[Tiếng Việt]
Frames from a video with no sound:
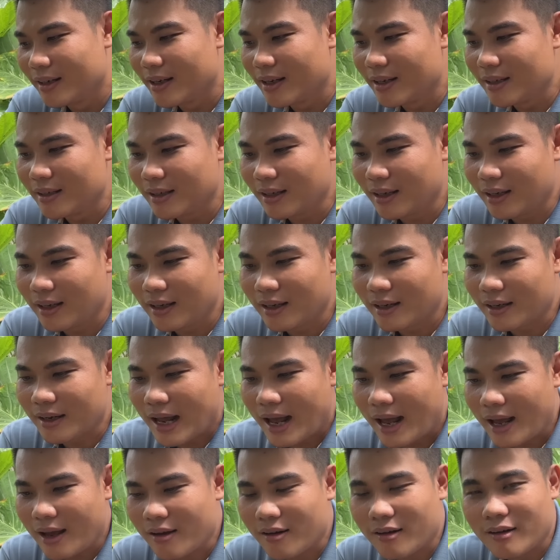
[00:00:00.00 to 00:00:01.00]
nên à,
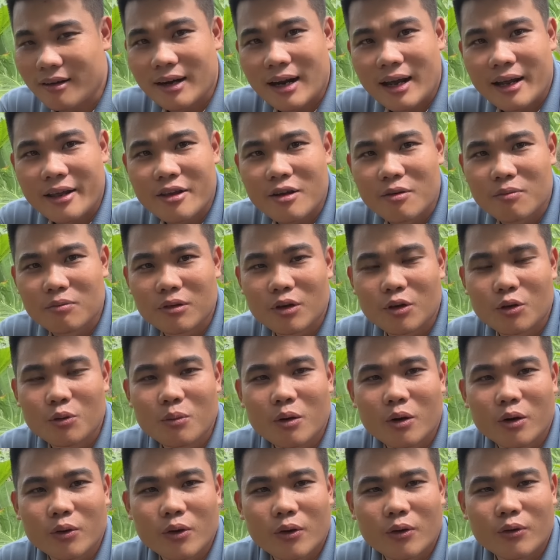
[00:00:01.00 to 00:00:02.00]
đã họ đã dùng đủ
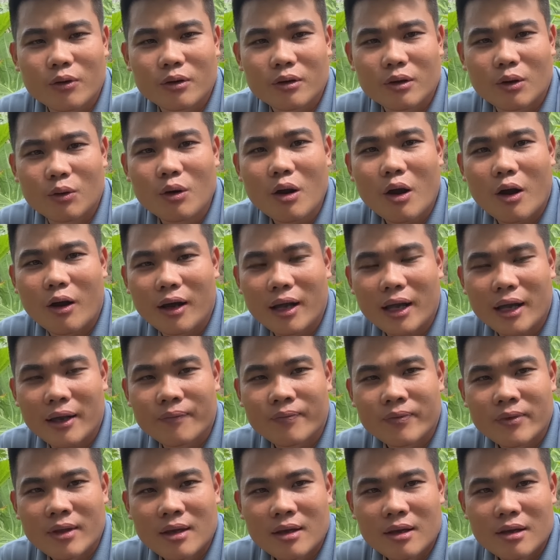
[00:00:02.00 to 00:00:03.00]
mô thủ, thủ đoạn ha
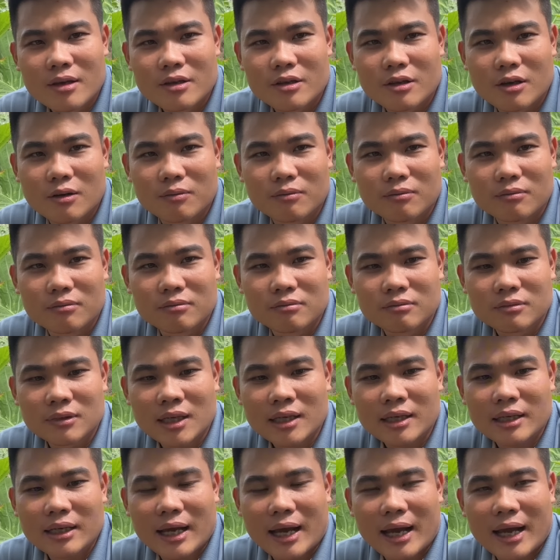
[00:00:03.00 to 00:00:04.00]
dùng
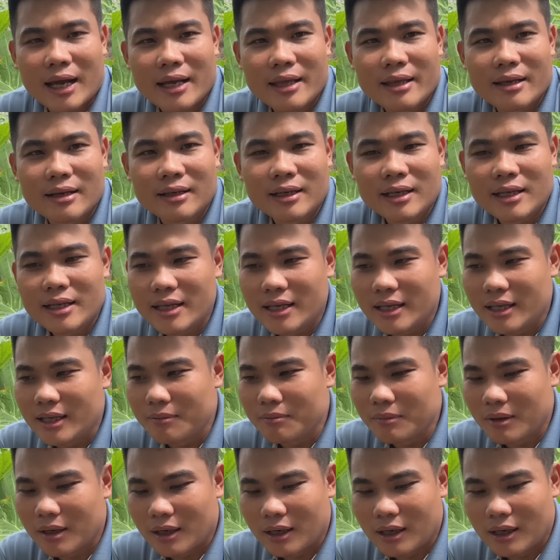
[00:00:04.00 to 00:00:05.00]
tất cả những cái gì
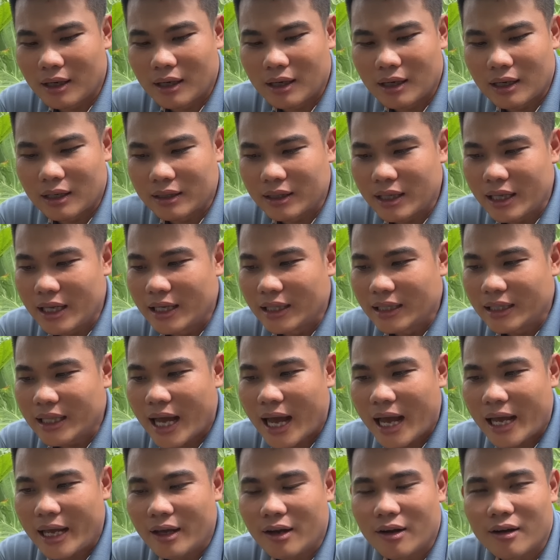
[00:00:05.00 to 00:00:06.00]
mà tiền
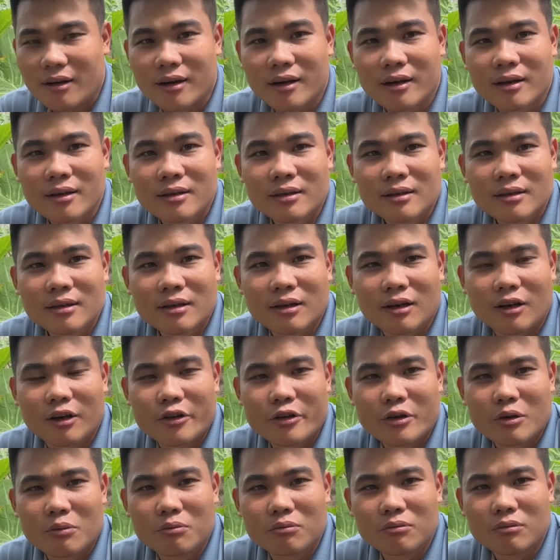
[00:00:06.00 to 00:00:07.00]
tài họ họ
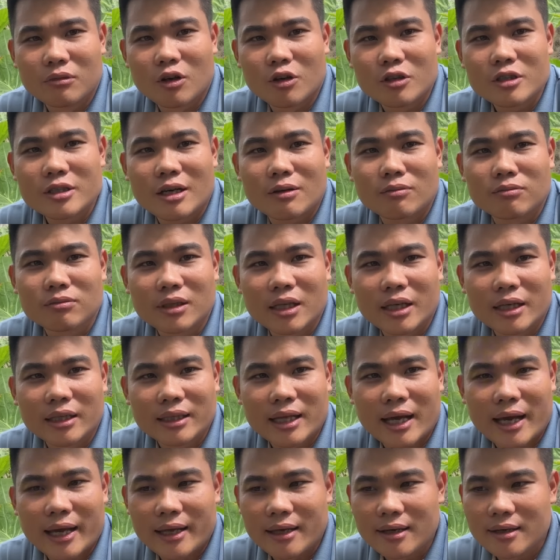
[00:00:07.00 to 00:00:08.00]
dùng họ trọng tiền
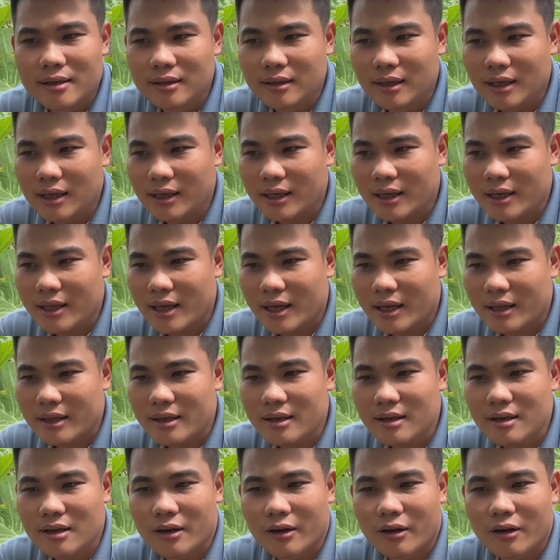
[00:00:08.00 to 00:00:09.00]
tài hơn cả nhà
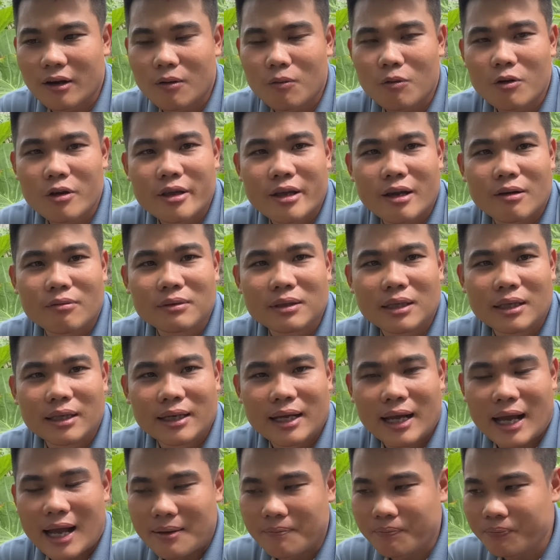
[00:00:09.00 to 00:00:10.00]
chứ họ không có trọng
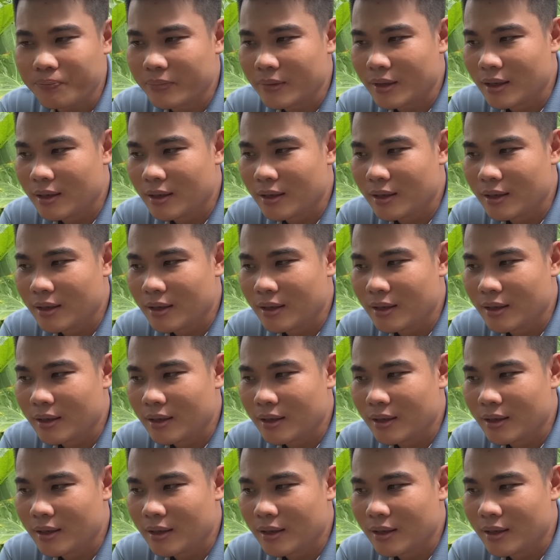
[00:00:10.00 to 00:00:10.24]
tình cảm